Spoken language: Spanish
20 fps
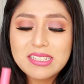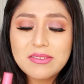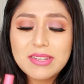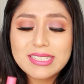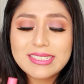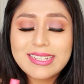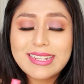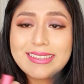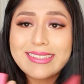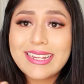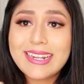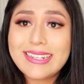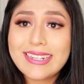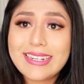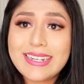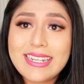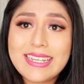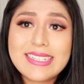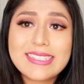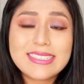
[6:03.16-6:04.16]
bastante al de
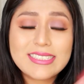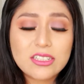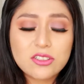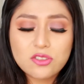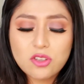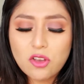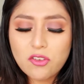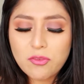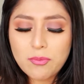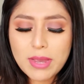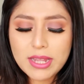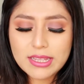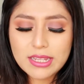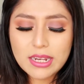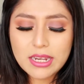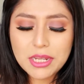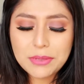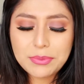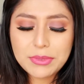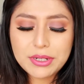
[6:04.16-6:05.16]
NYX Soft Matte
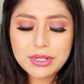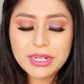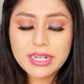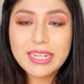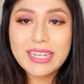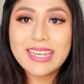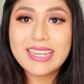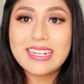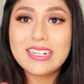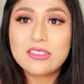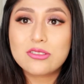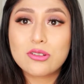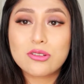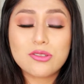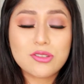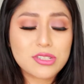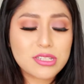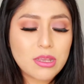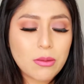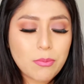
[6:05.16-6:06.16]
Lip Cream en el
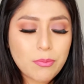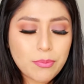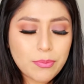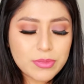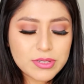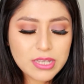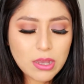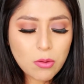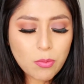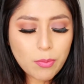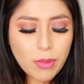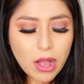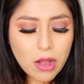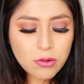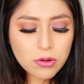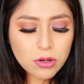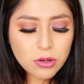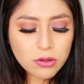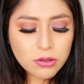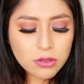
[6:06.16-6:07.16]
tono Sao
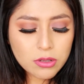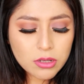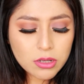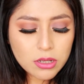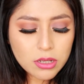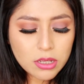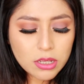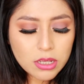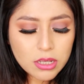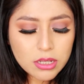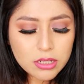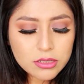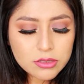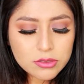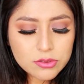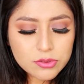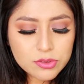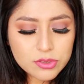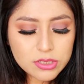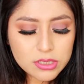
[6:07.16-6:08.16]
Paulo.
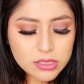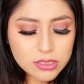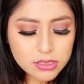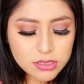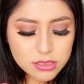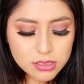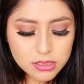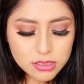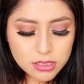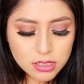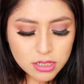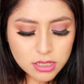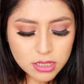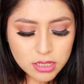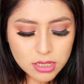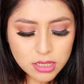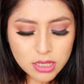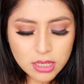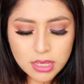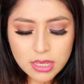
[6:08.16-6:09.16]
Entonces
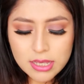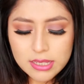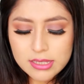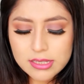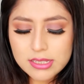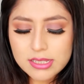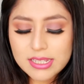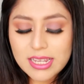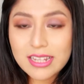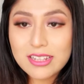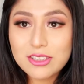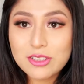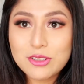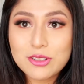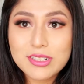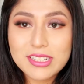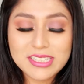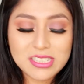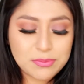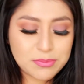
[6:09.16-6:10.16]

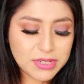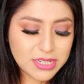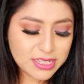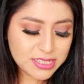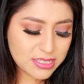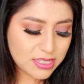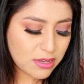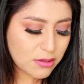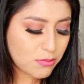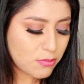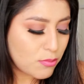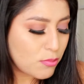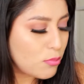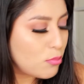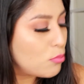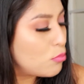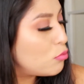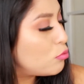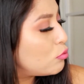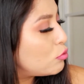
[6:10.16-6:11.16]
siento que se parece
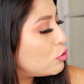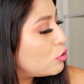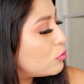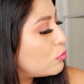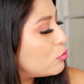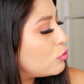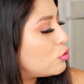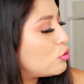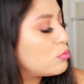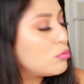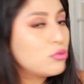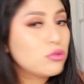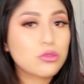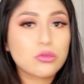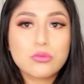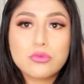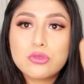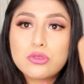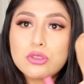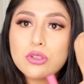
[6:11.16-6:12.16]
mucho, mucho,
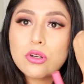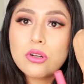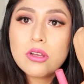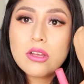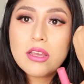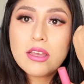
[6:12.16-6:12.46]
mucho, mucho.